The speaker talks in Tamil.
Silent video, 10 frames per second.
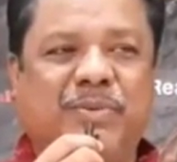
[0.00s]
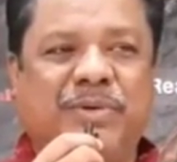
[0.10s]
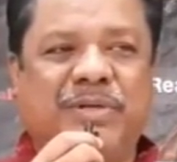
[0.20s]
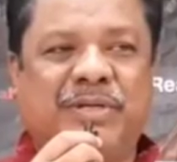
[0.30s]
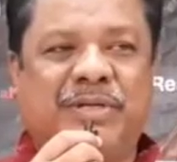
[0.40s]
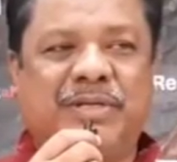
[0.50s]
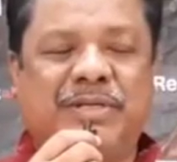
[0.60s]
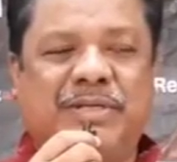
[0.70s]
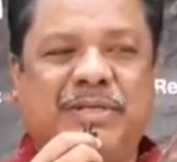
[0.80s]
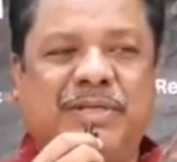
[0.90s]
ஒரு
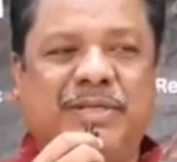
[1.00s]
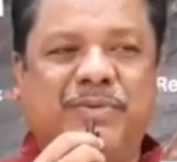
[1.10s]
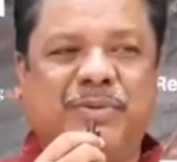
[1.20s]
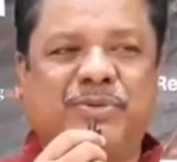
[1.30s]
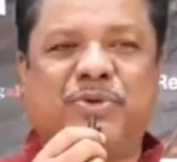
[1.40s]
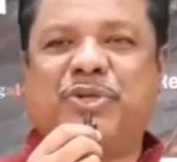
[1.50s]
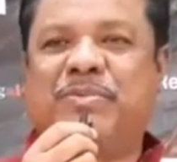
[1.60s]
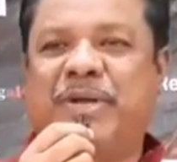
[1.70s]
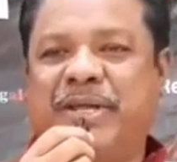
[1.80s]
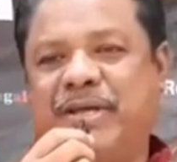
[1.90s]
ஒரு சோஷியல்
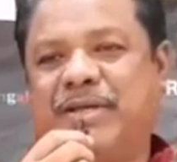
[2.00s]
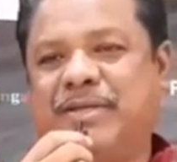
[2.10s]
மீடியா